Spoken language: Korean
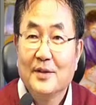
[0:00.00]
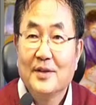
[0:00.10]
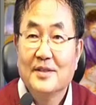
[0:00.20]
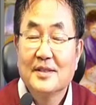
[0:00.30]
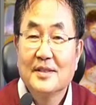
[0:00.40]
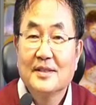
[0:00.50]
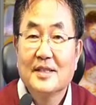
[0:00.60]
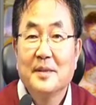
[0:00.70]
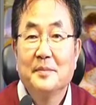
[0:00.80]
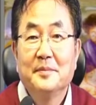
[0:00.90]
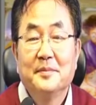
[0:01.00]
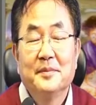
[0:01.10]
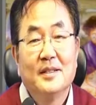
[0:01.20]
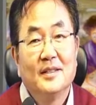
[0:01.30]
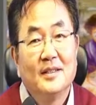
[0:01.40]
것이
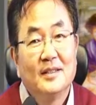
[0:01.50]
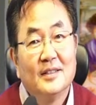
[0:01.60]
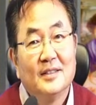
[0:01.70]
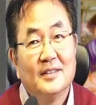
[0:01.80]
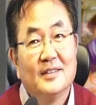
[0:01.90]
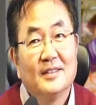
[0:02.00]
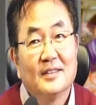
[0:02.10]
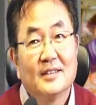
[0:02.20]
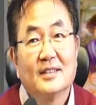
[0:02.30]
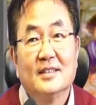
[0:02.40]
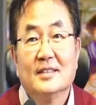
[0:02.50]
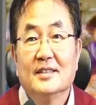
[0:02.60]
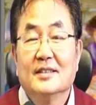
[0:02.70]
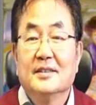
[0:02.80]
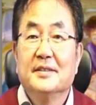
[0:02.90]
참, 어,
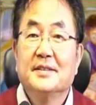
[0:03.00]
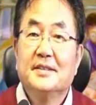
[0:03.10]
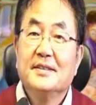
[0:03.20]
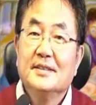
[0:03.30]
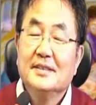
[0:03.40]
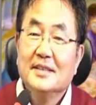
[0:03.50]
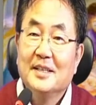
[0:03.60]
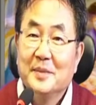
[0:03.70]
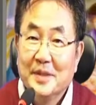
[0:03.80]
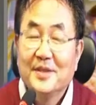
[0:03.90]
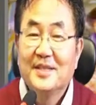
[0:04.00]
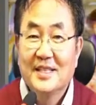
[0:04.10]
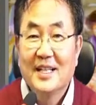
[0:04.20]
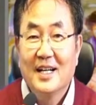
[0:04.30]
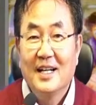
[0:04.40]
그,
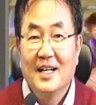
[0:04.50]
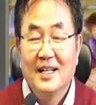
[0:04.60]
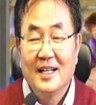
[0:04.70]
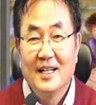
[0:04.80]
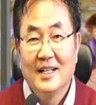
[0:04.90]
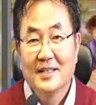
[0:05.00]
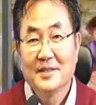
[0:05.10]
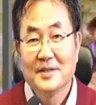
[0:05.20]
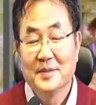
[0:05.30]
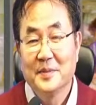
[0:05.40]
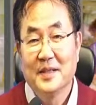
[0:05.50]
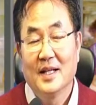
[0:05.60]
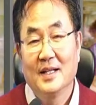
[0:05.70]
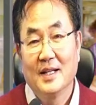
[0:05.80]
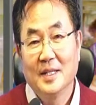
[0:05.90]
믿어지지가 않았었습니다.
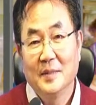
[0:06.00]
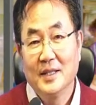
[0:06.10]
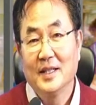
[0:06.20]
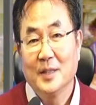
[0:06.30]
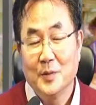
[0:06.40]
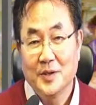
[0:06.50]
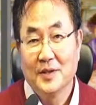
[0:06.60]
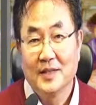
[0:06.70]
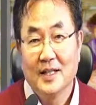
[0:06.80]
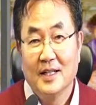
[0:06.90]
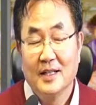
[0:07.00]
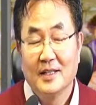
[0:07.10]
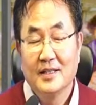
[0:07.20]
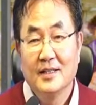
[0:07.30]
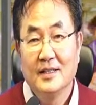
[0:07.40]
하나님이 이 땅에 오셨다.
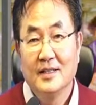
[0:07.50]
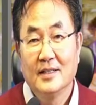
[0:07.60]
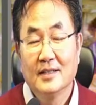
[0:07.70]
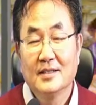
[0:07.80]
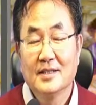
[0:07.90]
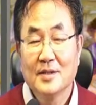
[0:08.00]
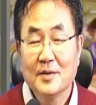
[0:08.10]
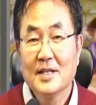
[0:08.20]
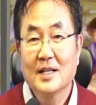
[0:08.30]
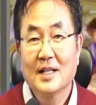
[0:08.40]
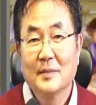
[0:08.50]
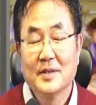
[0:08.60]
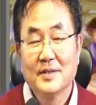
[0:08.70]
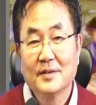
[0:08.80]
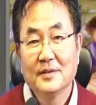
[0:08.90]
어, 이제 성장을
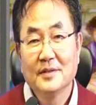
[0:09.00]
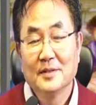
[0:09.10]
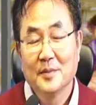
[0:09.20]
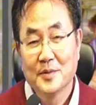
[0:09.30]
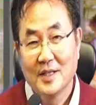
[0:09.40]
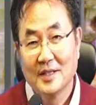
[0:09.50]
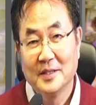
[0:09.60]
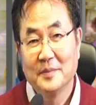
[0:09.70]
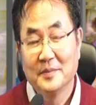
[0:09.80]
하면서 목사님,